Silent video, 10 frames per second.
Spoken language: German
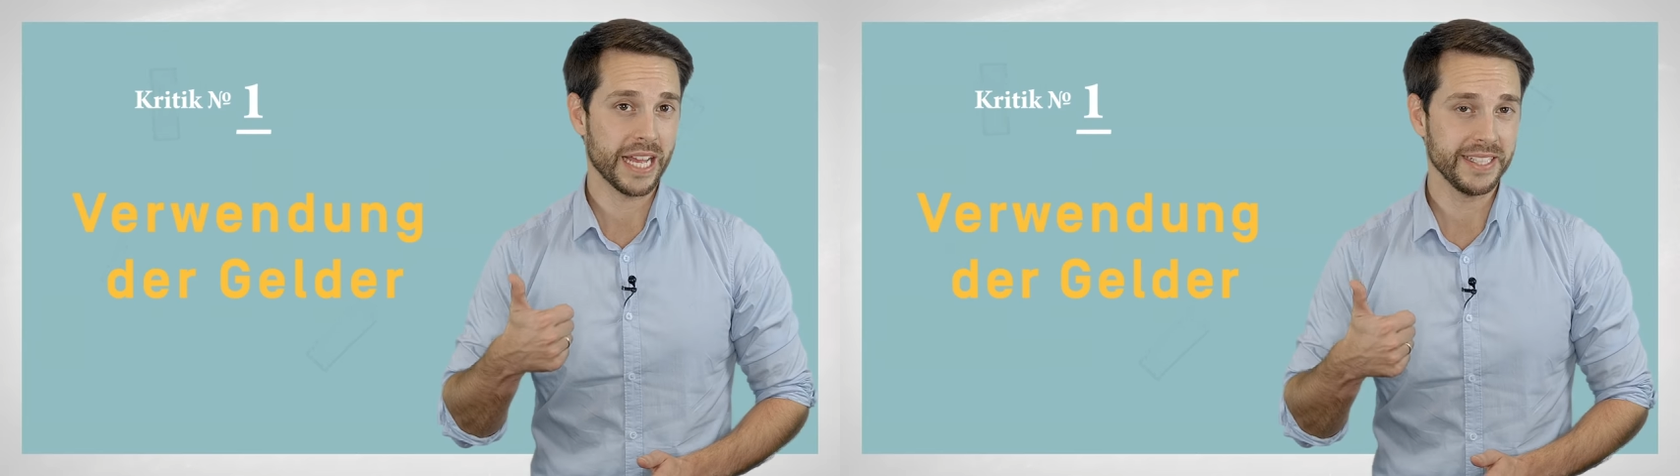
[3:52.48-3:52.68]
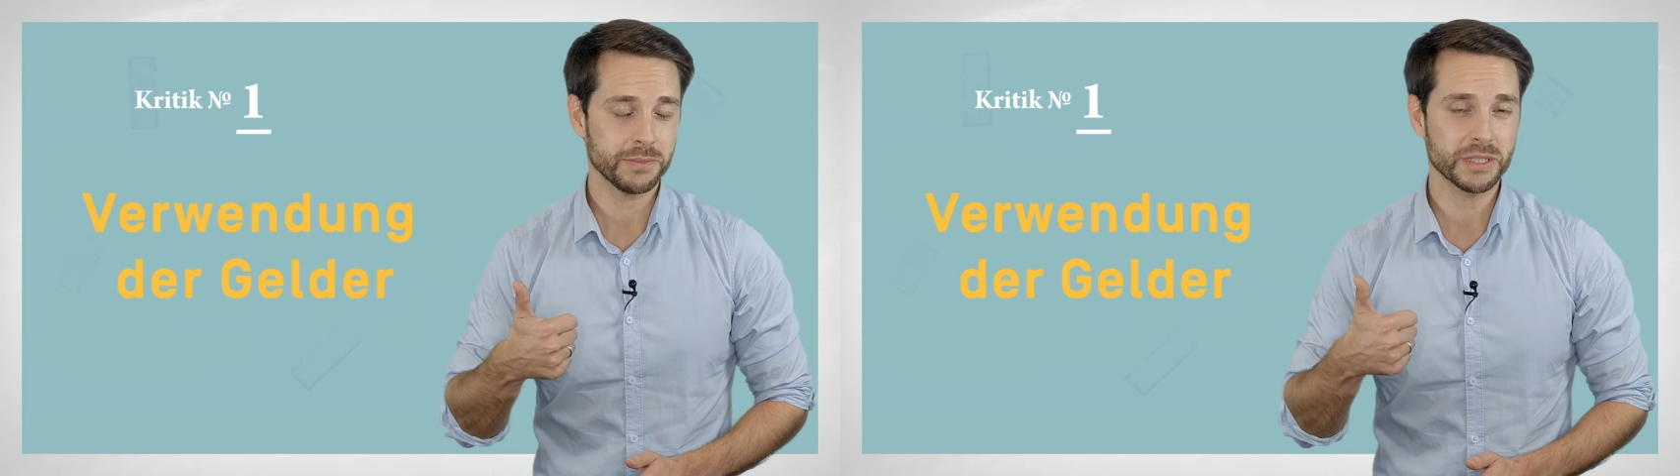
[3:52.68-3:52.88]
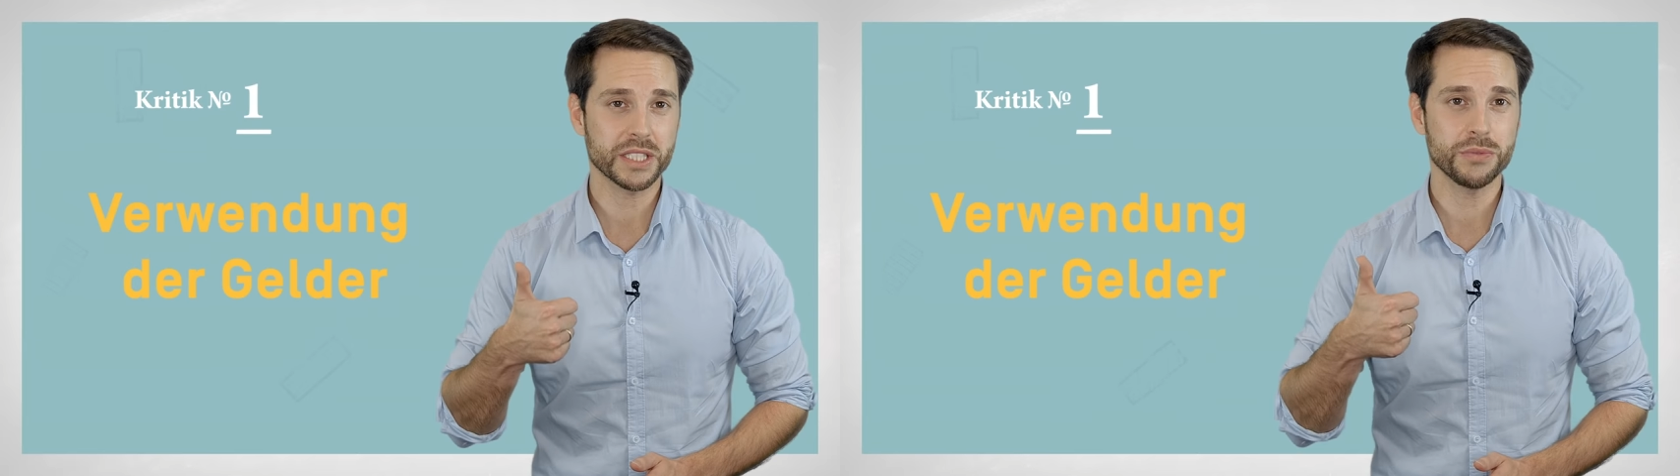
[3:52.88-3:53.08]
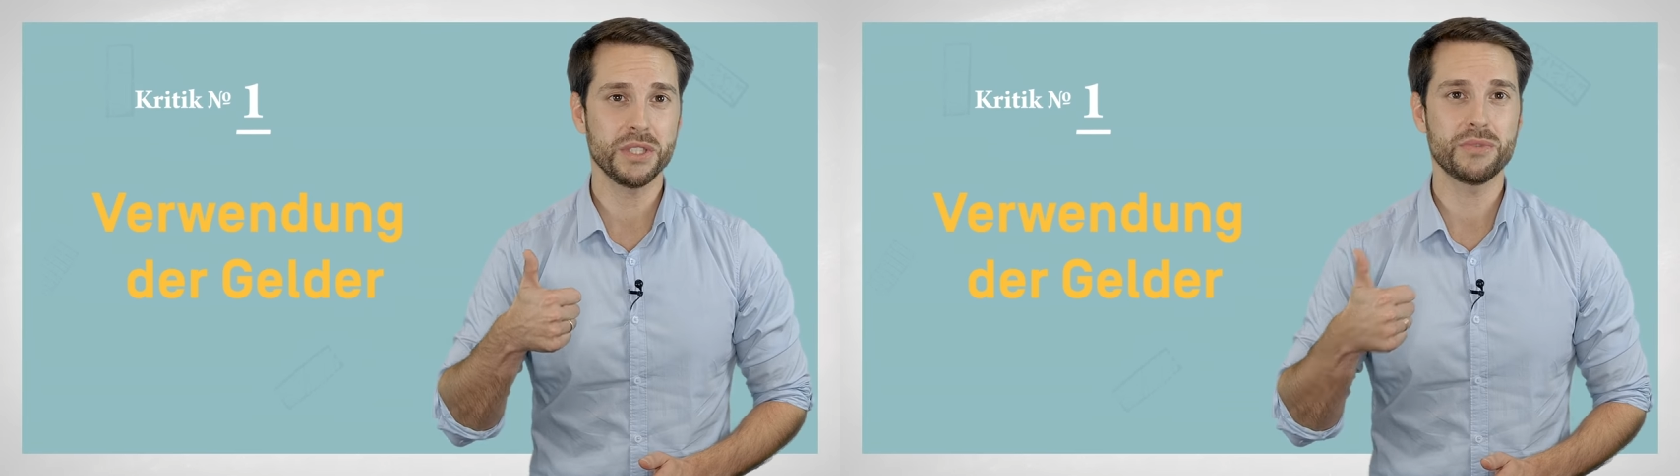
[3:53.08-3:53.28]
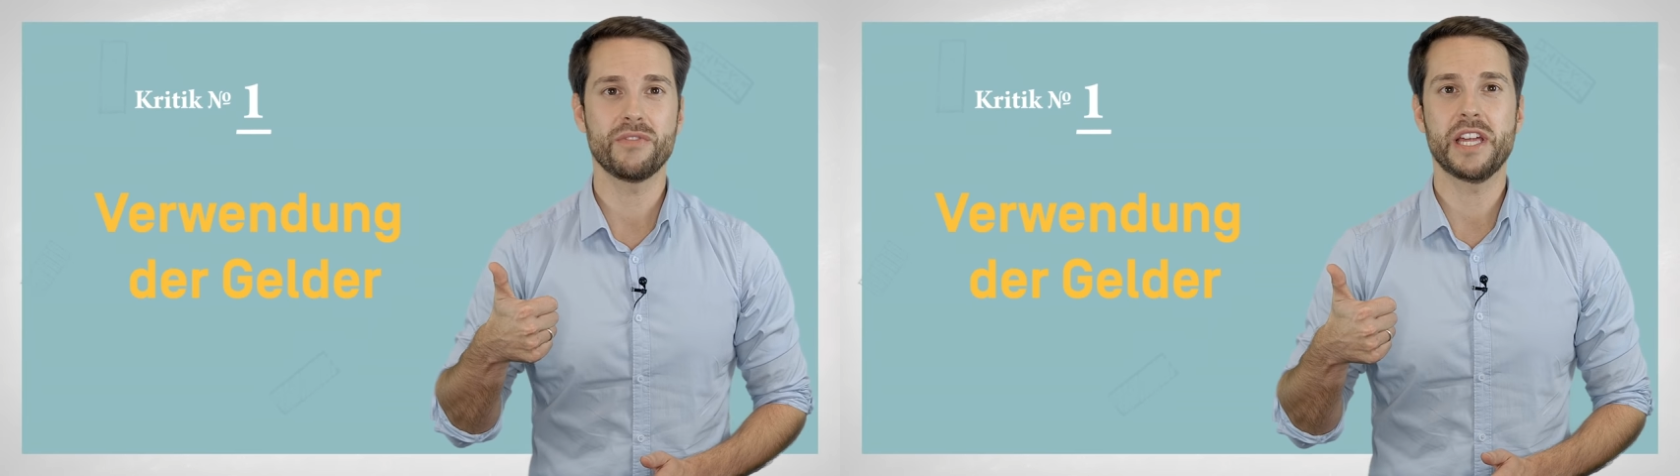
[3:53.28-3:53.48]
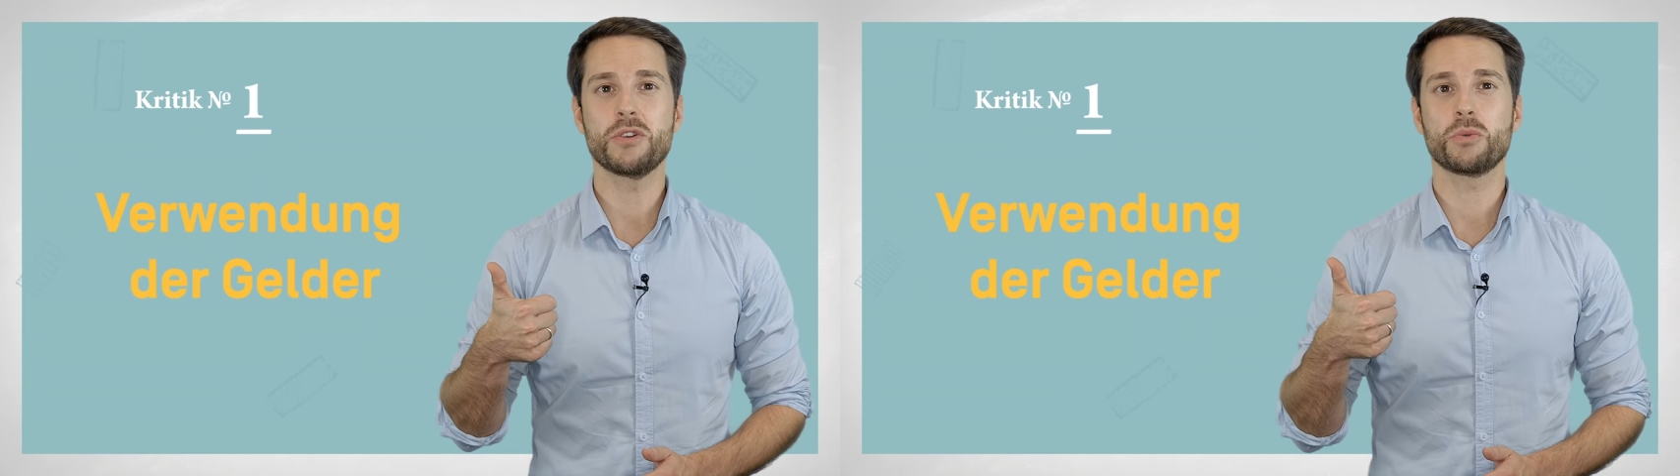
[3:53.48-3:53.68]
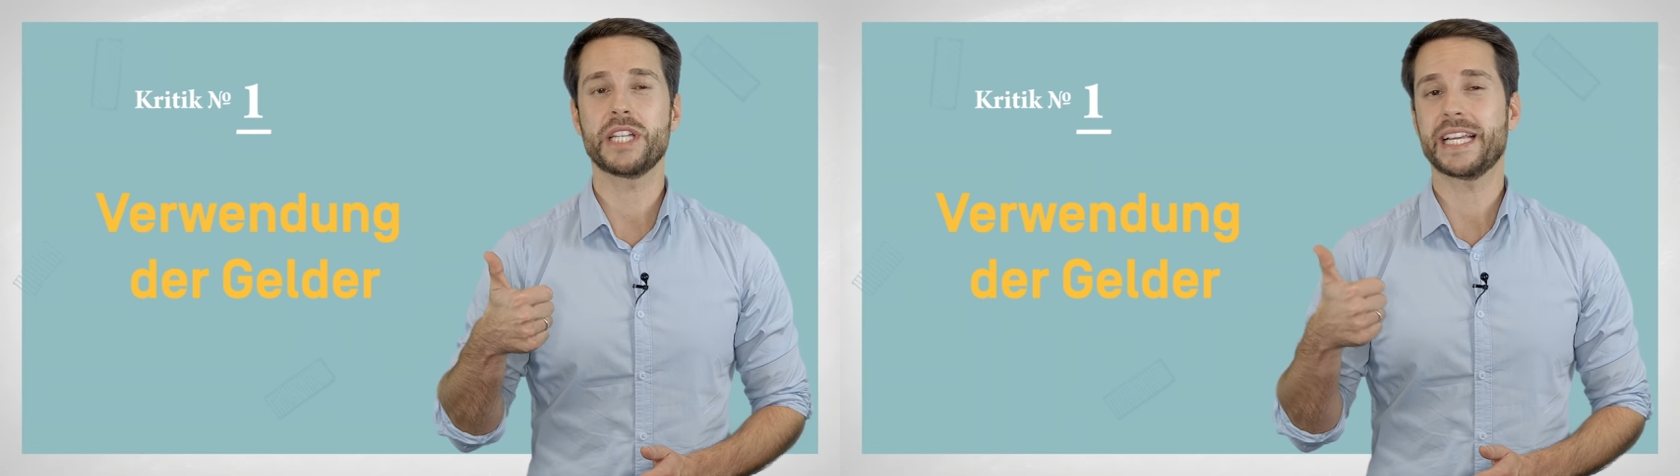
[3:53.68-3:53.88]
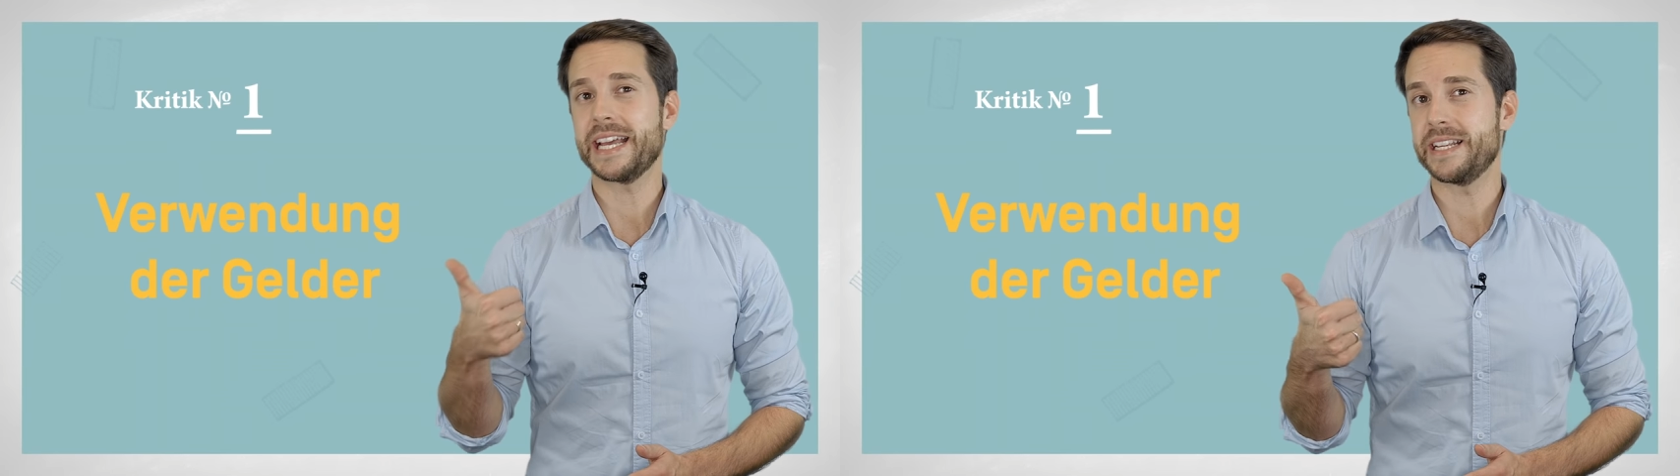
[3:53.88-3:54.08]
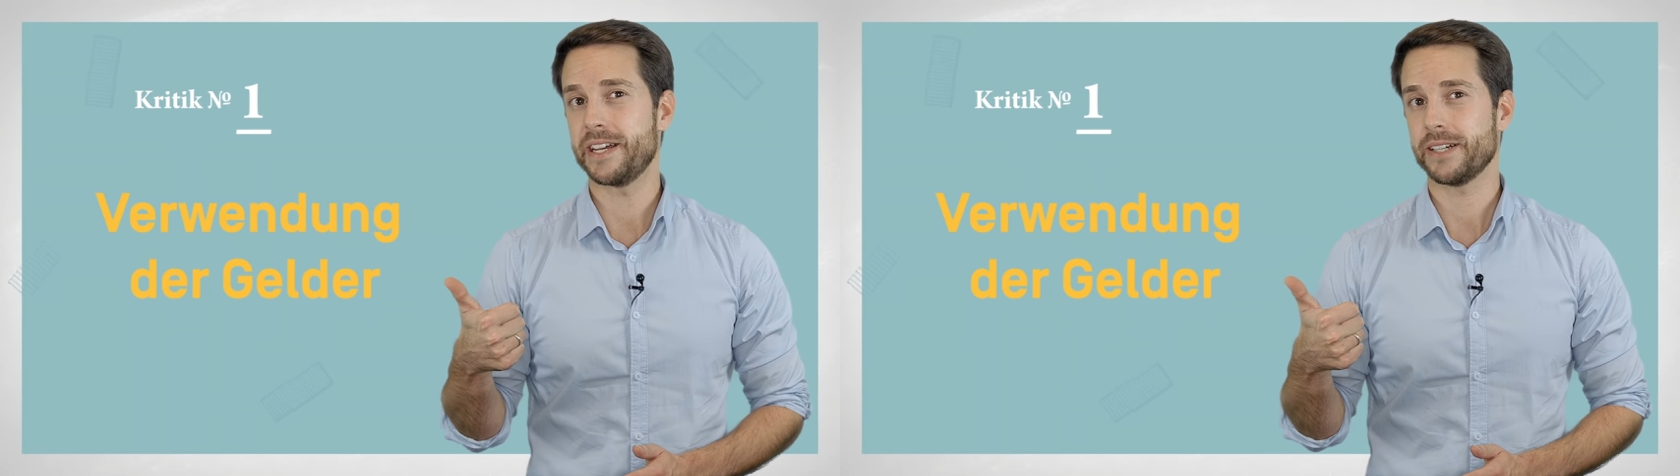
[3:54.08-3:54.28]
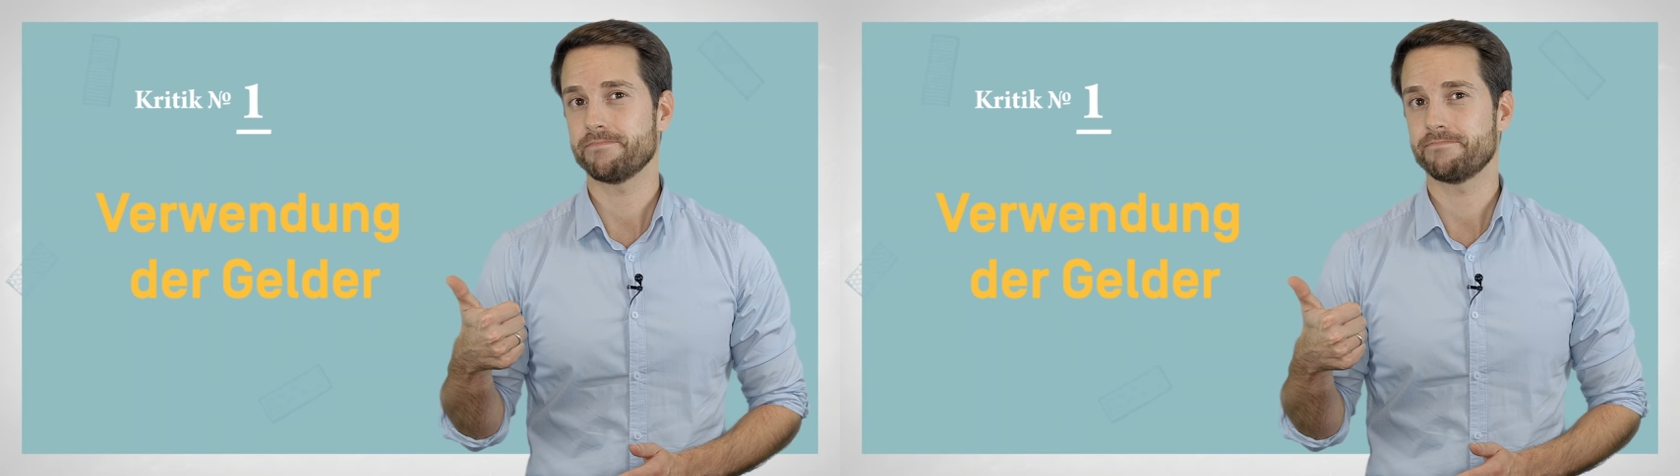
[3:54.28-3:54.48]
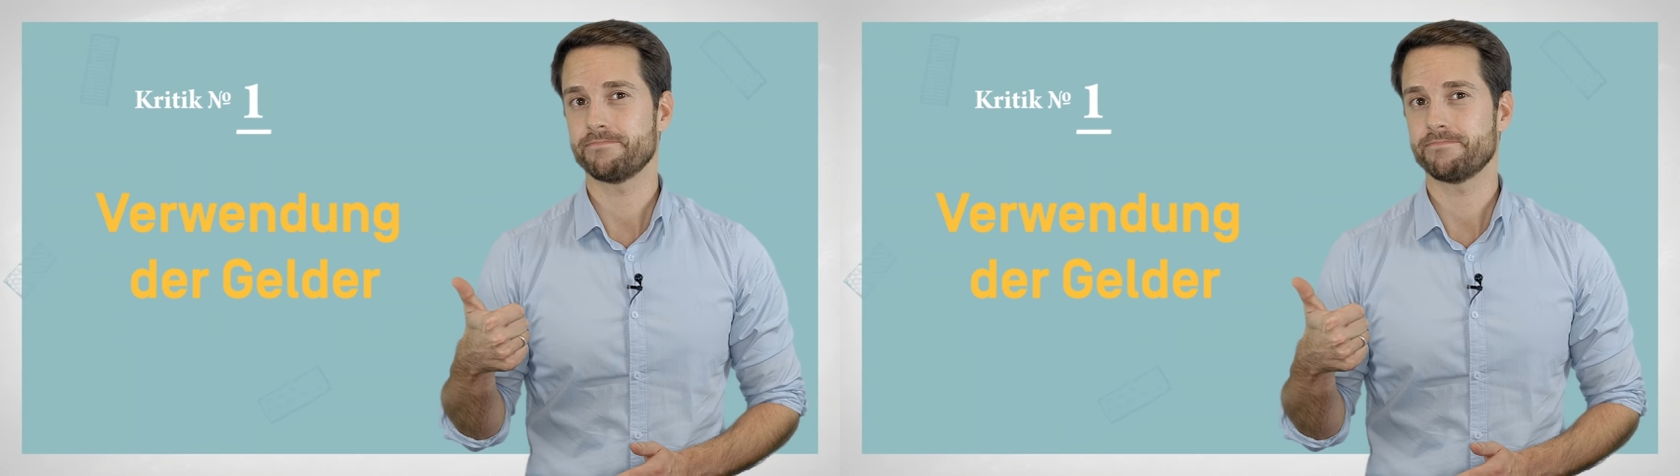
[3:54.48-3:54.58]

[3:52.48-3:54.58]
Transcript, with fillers: 1 betrifft die Verwendung der Gelder.